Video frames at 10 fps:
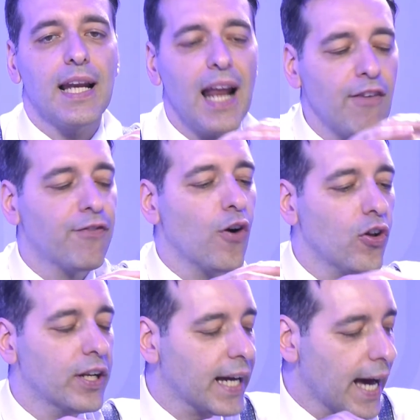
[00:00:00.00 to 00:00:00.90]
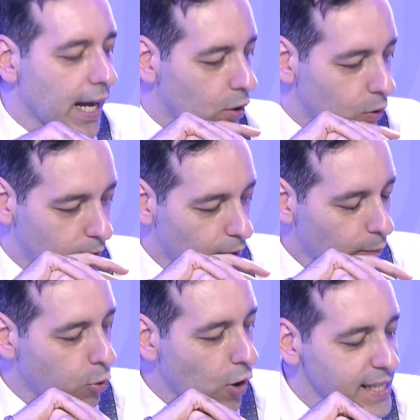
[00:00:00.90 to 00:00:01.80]
L'iPhone, Carlo,
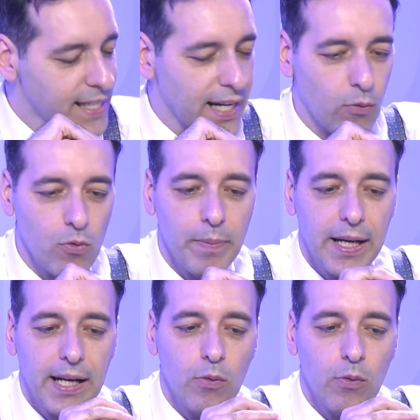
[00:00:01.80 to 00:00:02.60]
può essere un bene di